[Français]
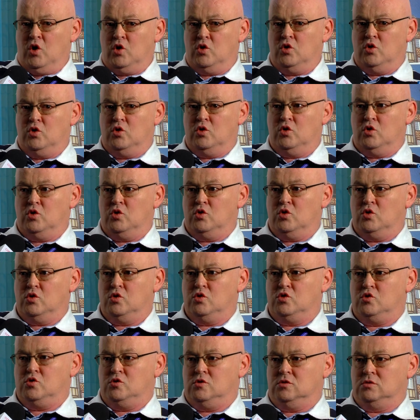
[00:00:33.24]

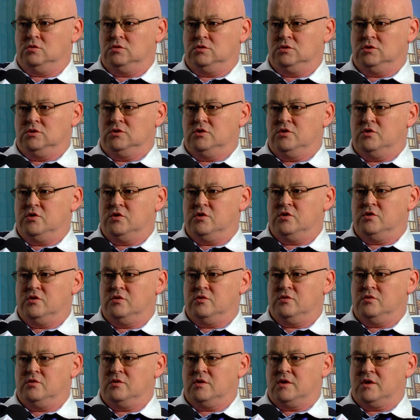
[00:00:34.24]
Euh, donc,
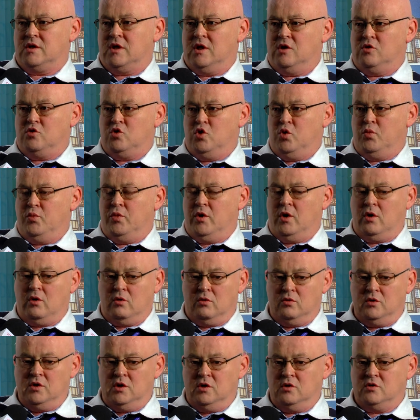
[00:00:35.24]
euh, quelque part,
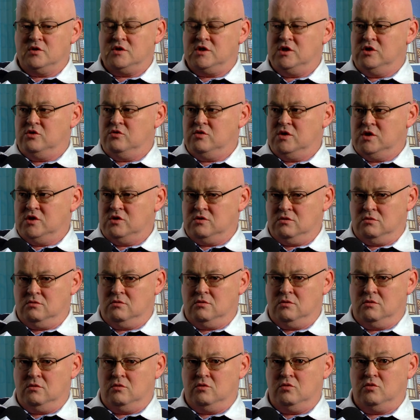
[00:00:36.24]
on est en situation
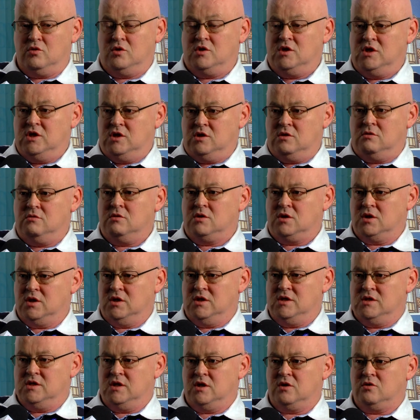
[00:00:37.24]
de, dite de
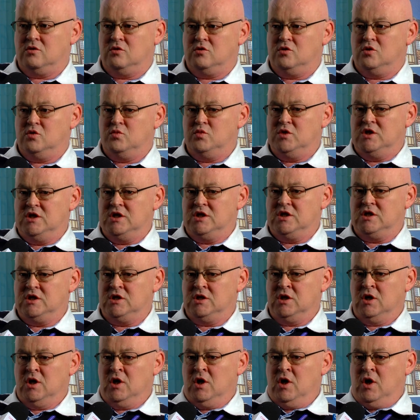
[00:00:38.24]
crise
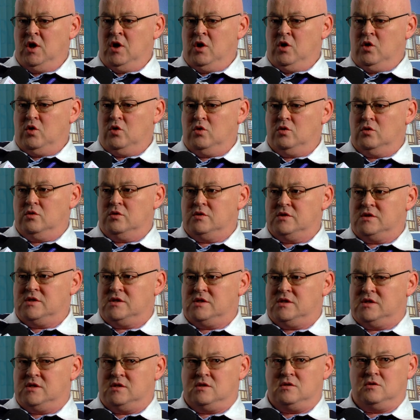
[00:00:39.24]
économique. Euh,
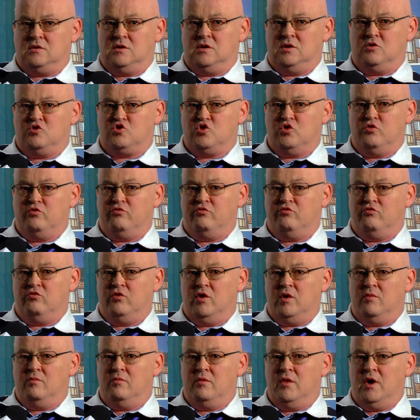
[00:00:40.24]
je
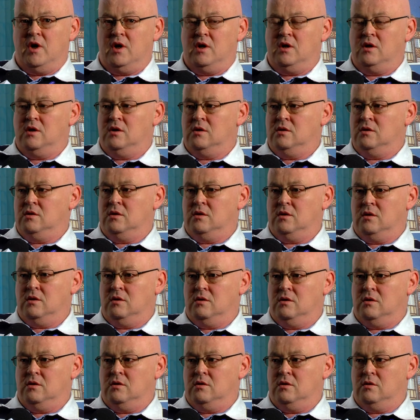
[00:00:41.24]
vois mal
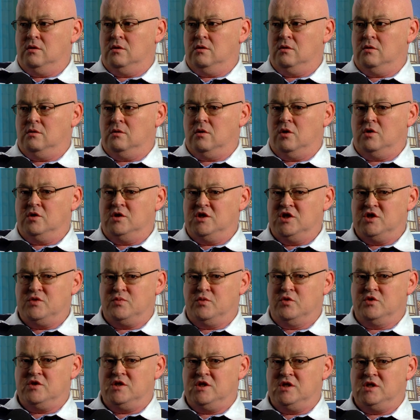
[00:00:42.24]
un
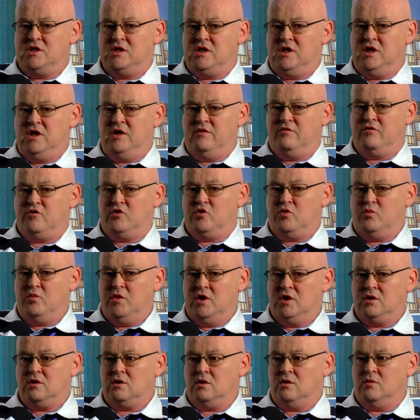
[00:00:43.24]
dispositif se
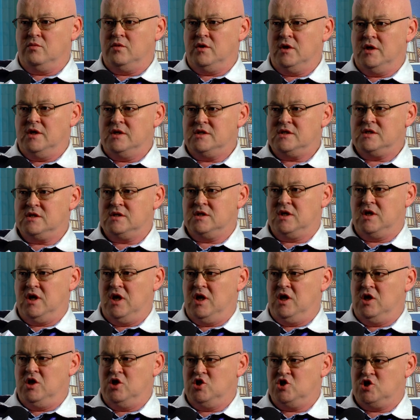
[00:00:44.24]
mettre en place
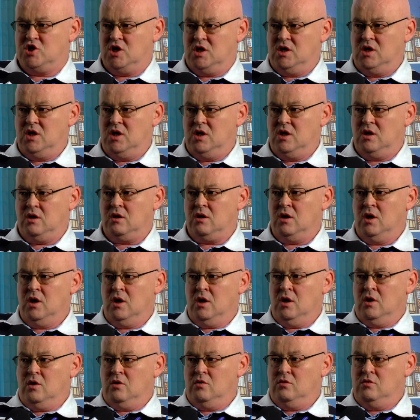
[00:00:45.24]
qui génère
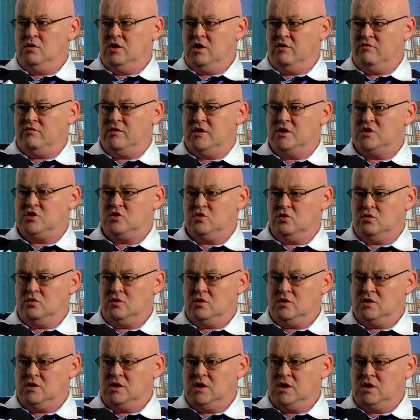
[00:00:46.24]
une inflation
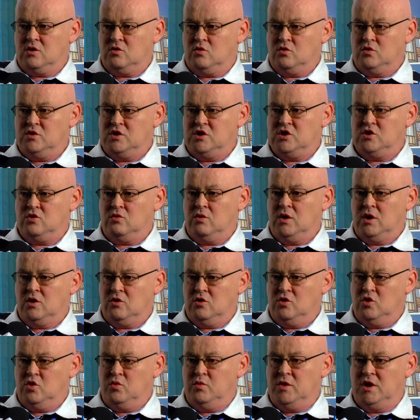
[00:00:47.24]
dans les conditions
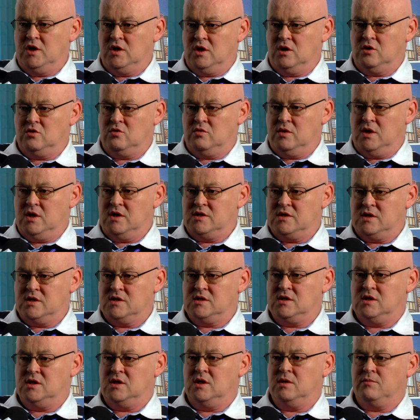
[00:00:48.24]
économiques actuelles. Ça,
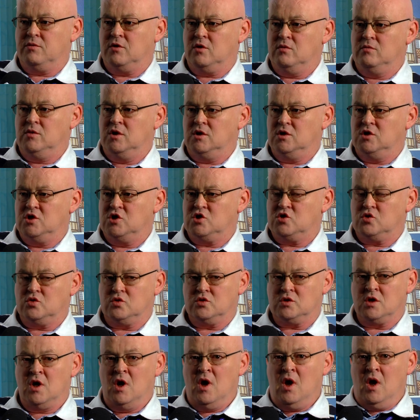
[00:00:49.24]
c'est la première des
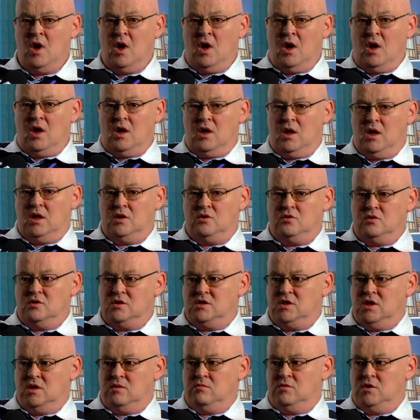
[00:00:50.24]
choses. La
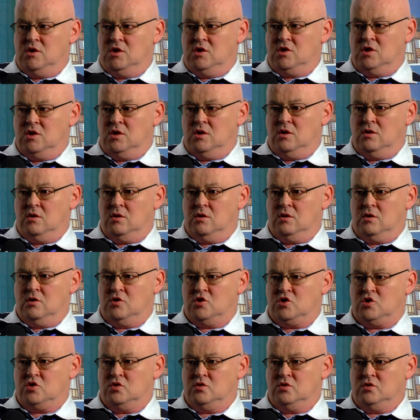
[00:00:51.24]
deuxième des
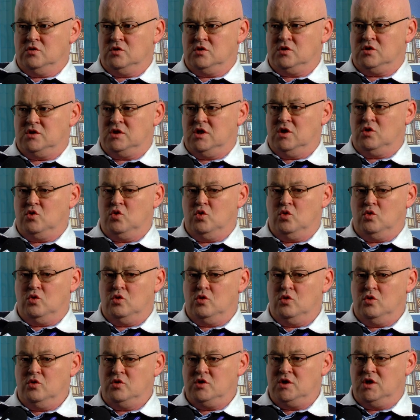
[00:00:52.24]
choses, c'est que
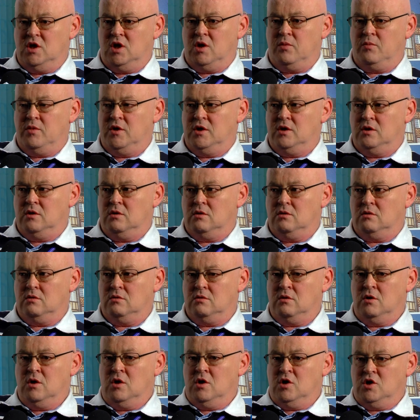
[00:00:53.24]
le tiers
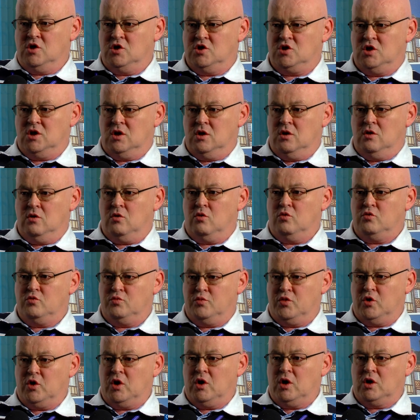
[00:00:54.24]
payant euh, on,
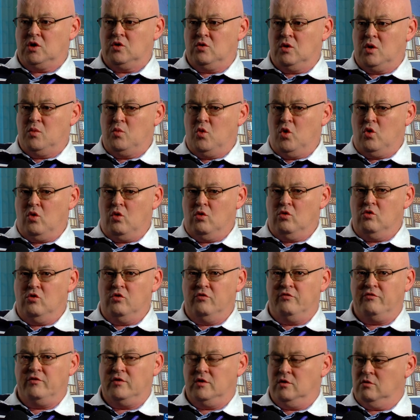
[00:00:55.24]
actuellement, on
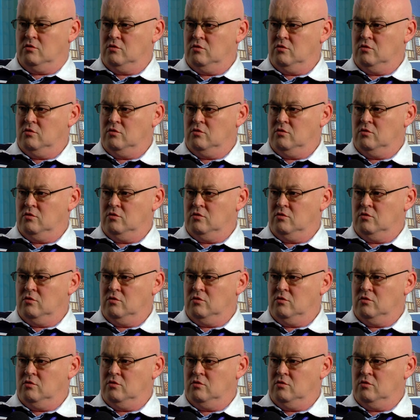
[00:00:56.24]
le fait.